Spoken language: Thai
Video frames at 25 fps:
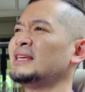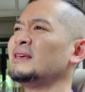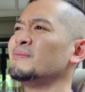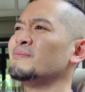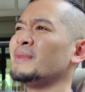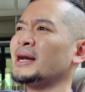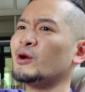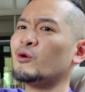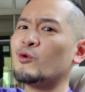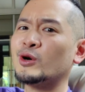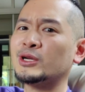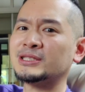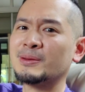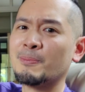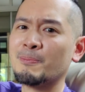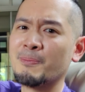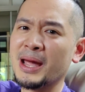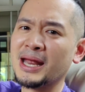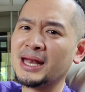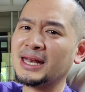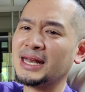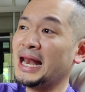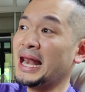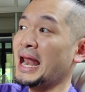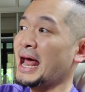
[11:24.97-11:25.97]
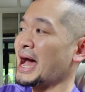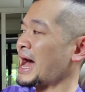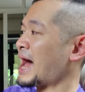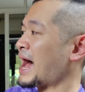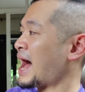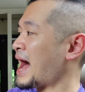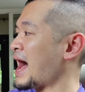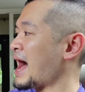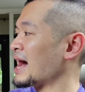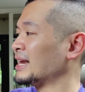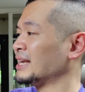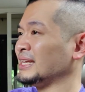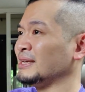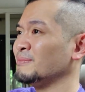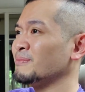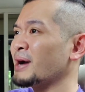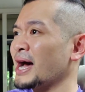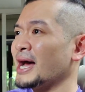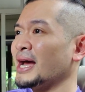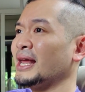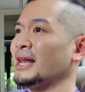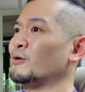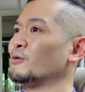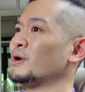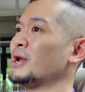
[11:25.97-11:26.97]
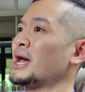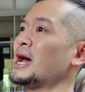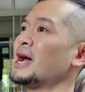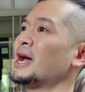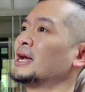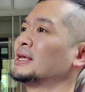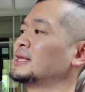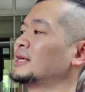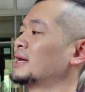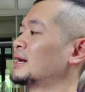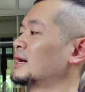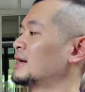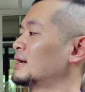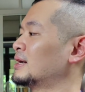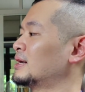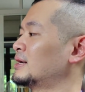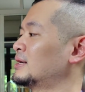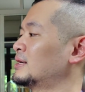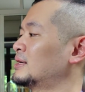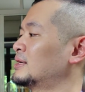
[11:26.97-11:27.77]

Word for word: ที่มันควรจะเป็นในราคานี้มาให้เราได้เนี่ย